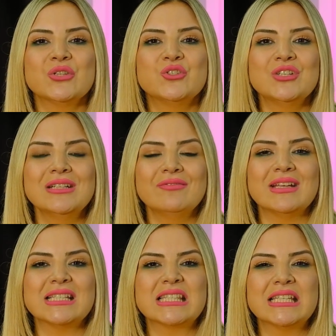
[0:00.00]
Cin
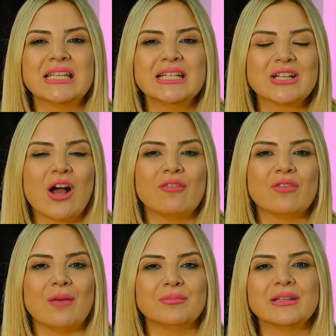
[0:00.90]
ve sihir
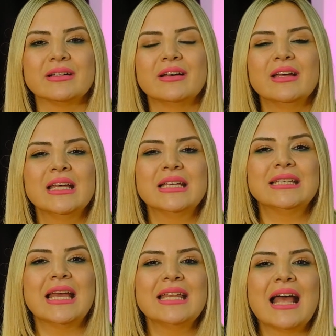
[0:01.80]
kavramları
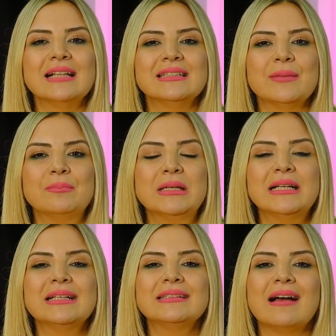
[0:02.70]
genelde
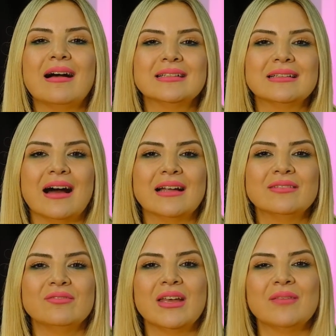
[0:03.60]
birlikte
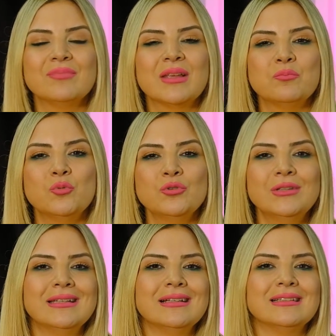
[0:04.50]
anılan ve büyü
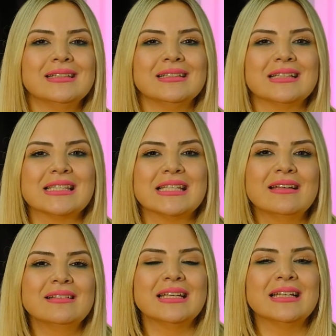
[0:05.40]
denildiğinde,
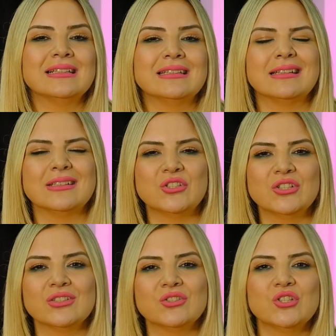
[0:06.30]
sihir denildiğinde
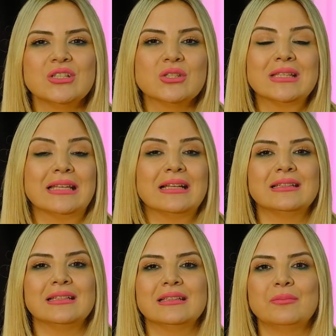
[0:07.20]
cin, cins
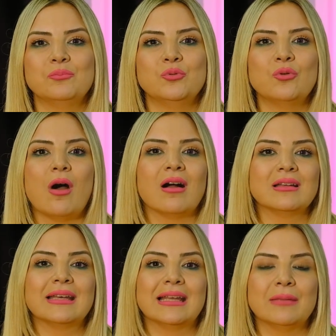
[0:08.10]
denildiğinde büyü
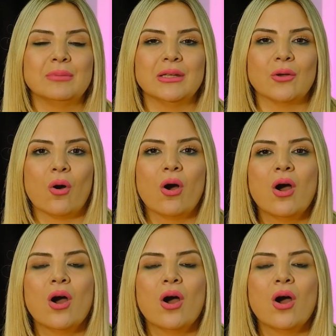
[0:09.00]
akla gelebiliyor.